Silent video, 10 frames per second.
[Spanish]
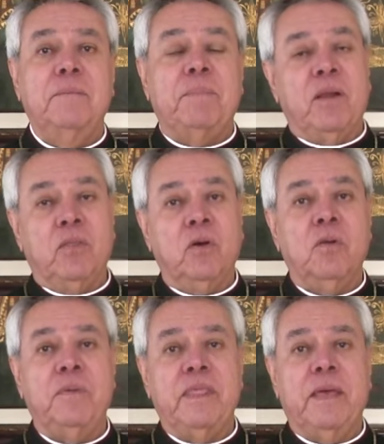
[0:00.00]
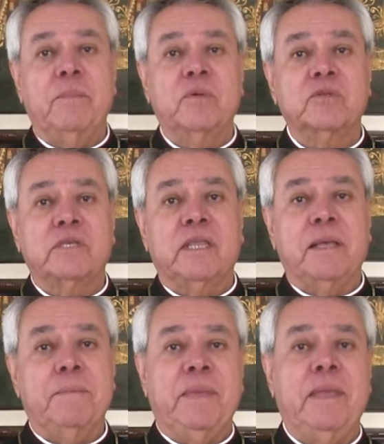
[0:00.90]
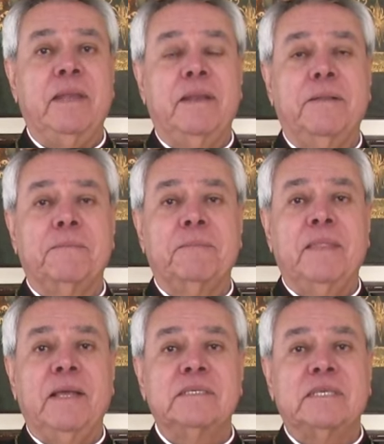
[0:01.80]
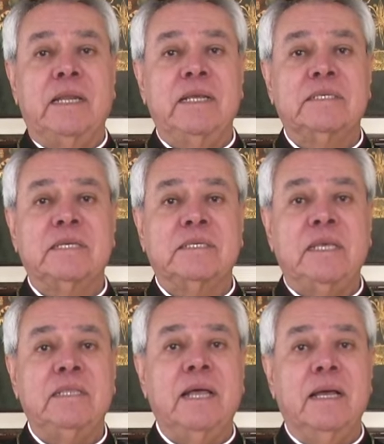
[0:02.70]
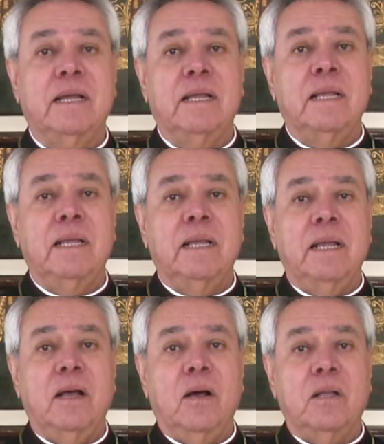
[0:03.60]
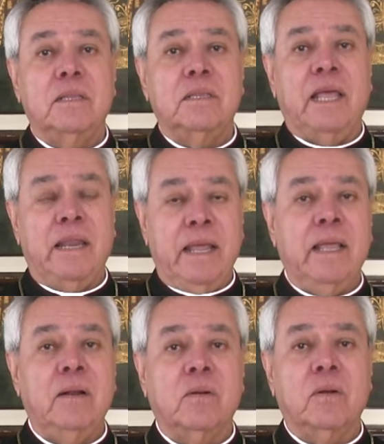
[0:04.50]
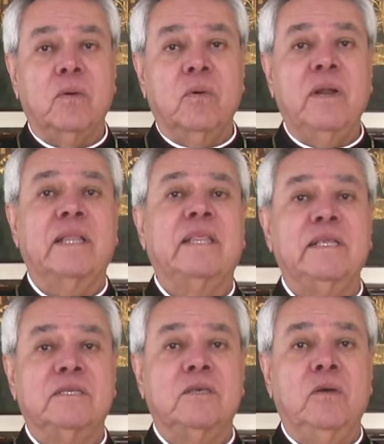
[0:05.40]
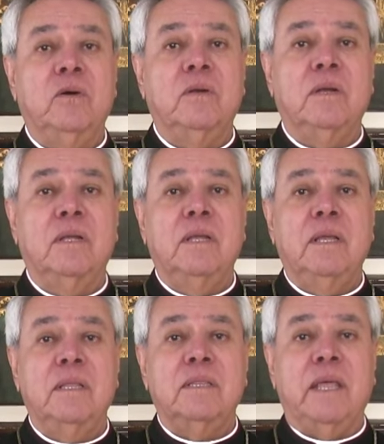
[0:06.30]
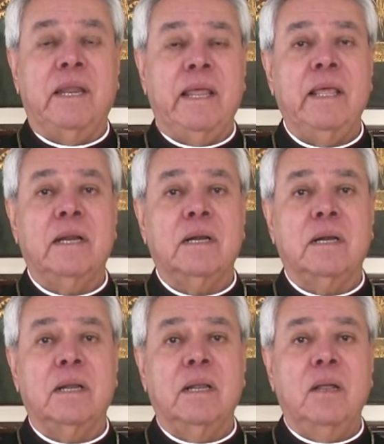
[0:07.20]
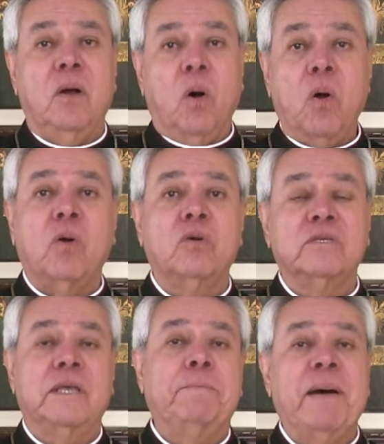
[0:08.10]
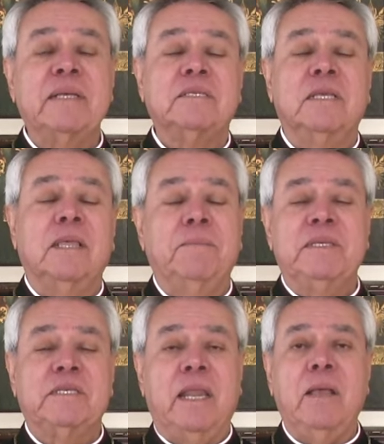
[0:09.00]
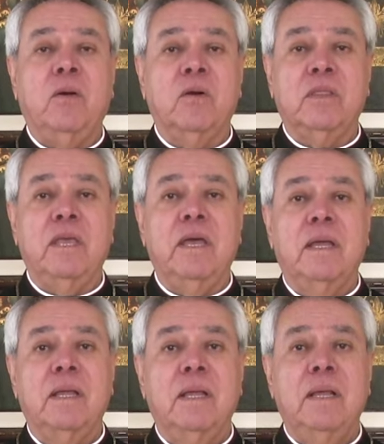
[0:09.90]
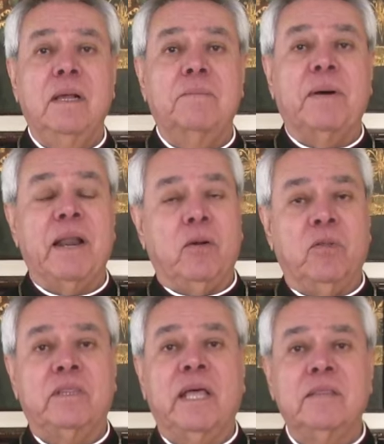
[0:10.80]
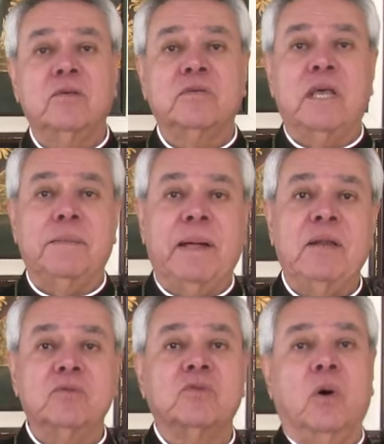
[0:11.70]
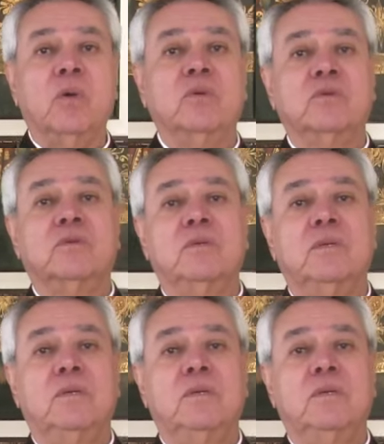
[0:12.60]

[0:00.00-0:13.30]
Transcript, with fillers: pero no olvidemos que también se necesita tener una atención, tener ojos de paz y de misericordia para con tantos hermanos solos